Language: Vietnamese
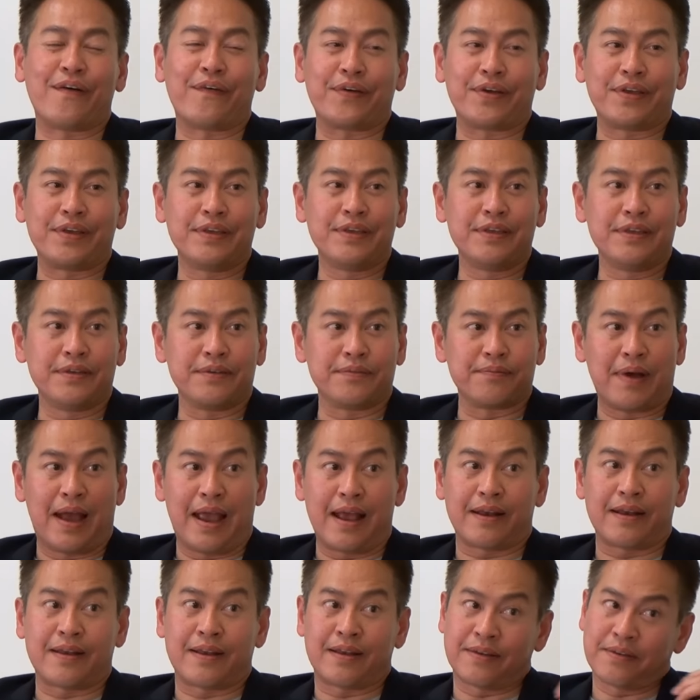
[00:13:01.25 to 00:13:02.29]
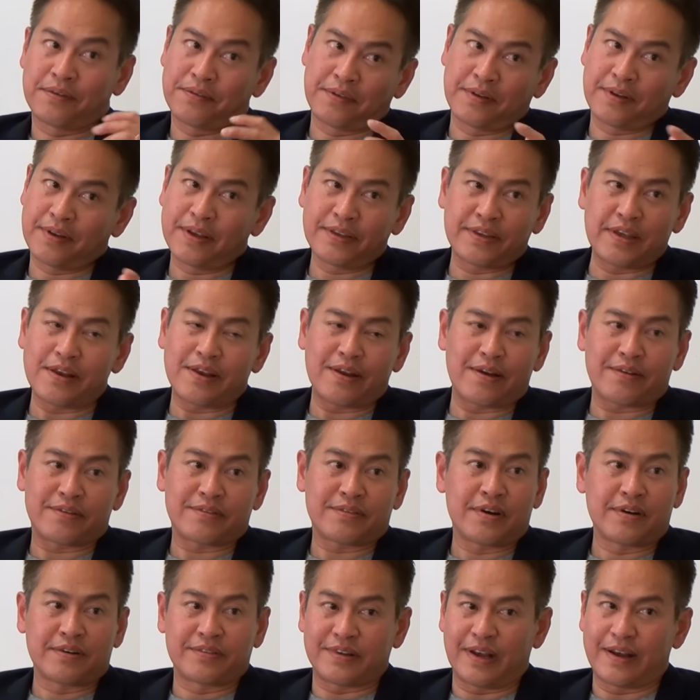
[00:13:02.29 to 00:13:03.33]
hỏi bạn cái chuyện này
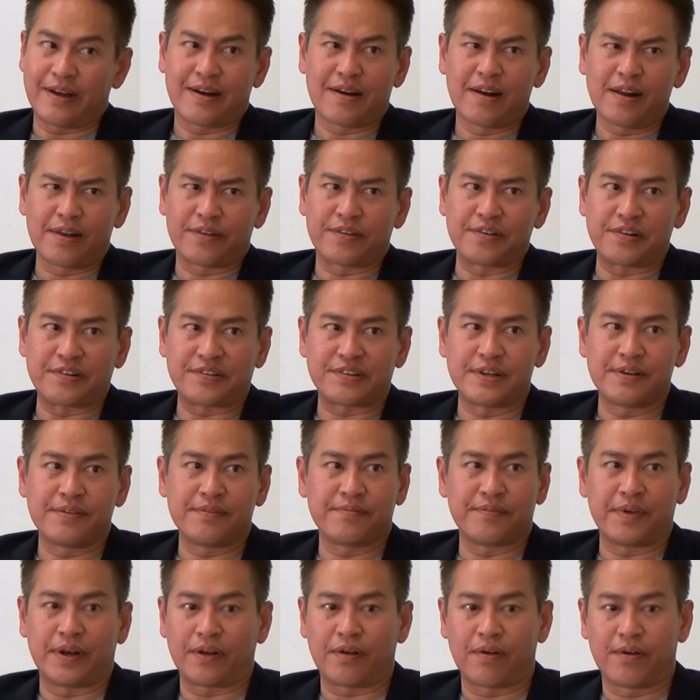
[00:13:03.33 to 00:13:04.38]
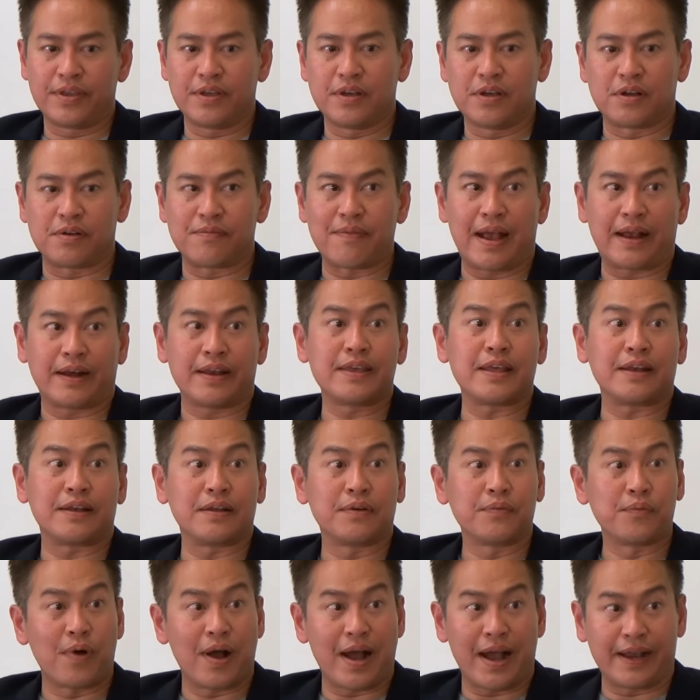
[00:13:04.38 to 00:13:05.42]
xảy ra rất là thường xuyên mình có những người bạn đi dịch
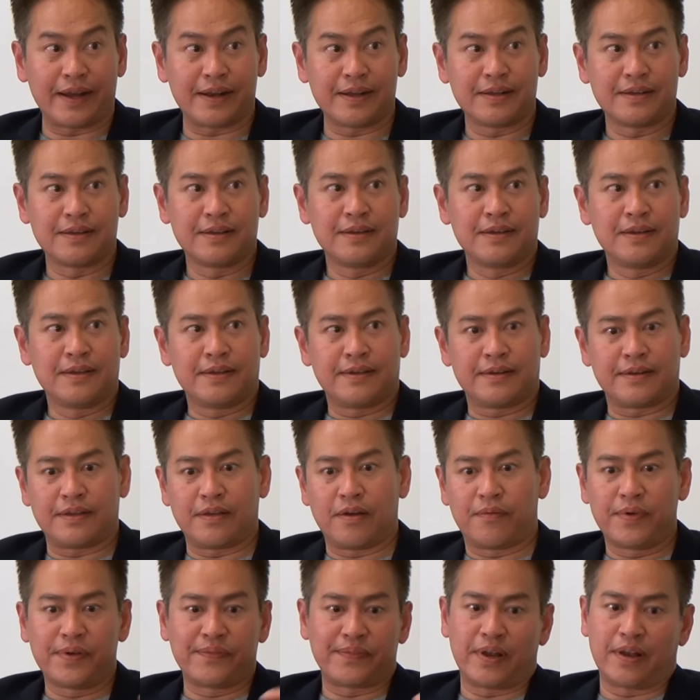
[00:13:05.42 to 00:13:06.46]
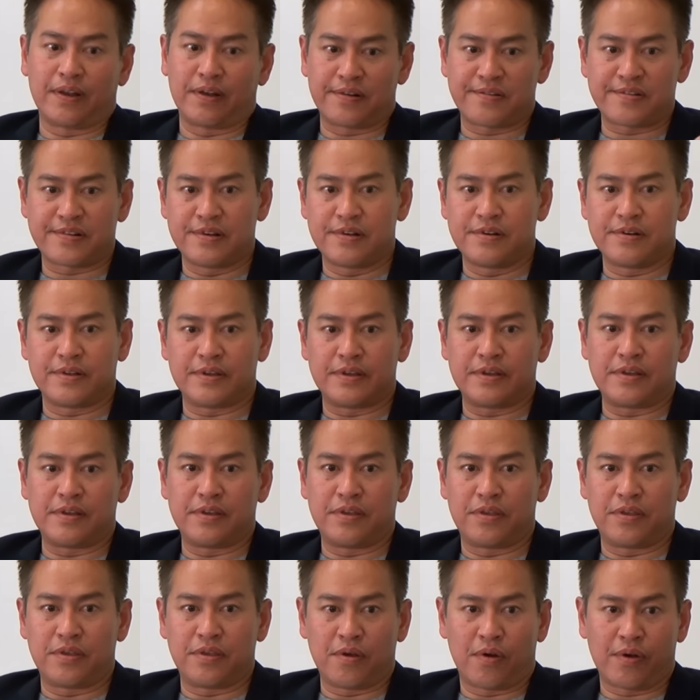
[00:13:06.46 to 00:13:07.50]
ở ngoài đó thì họ biết mình là luật sư
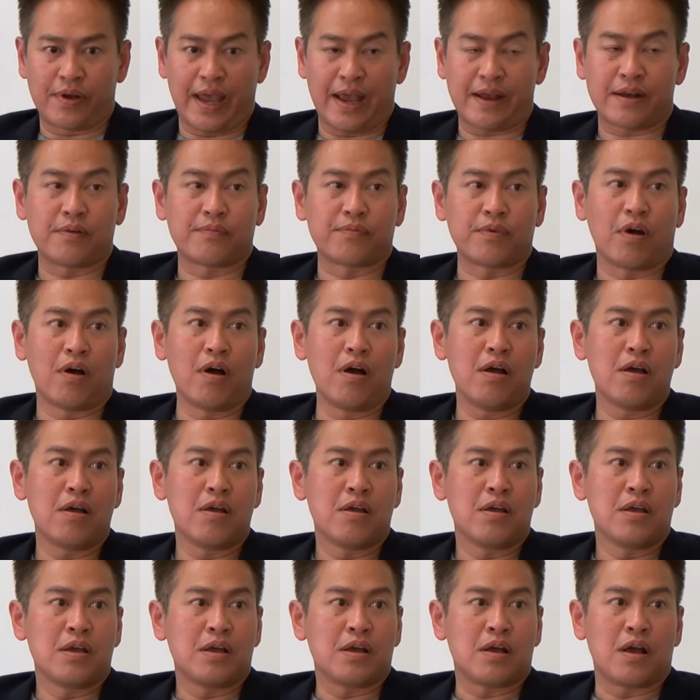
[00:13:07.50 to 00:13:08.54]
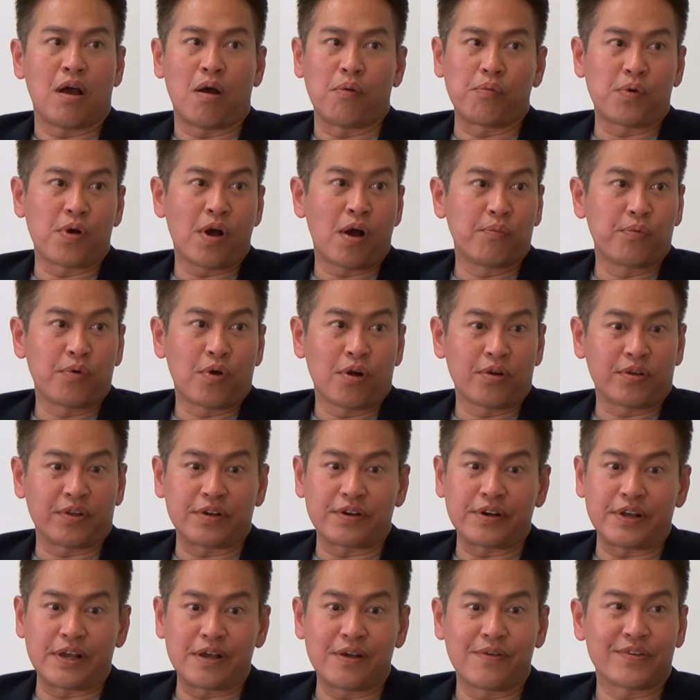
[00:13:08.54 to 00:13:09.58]
thì họ kẹt trong đó họ cũng không có
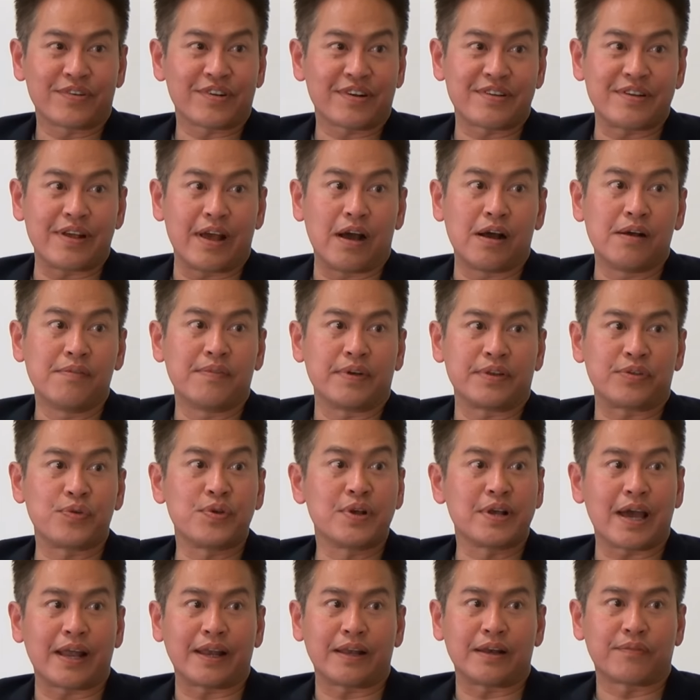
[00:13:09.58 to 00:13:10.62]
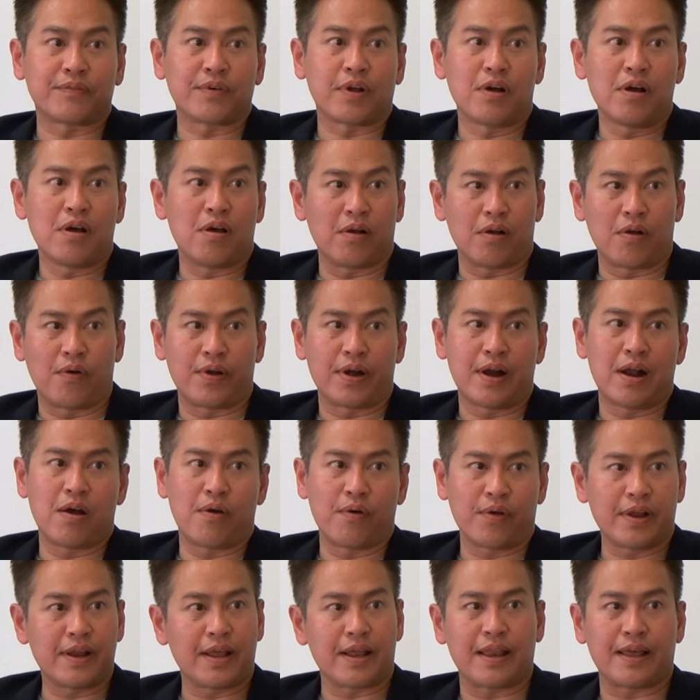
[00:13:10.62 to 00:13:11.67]
từ điển không sách vở mà chuyên ngành trong đó họ gọi ra
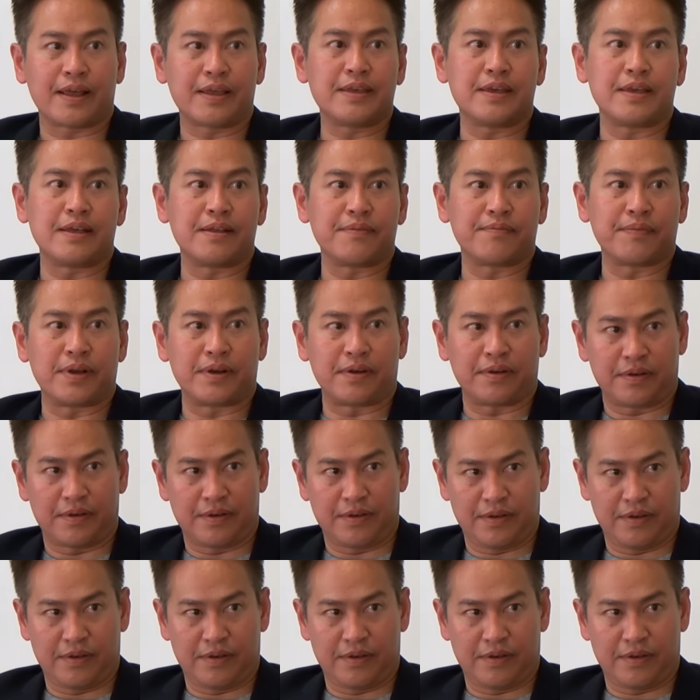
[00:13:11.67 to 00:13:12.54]
hỏi cái này là cái gì thì mình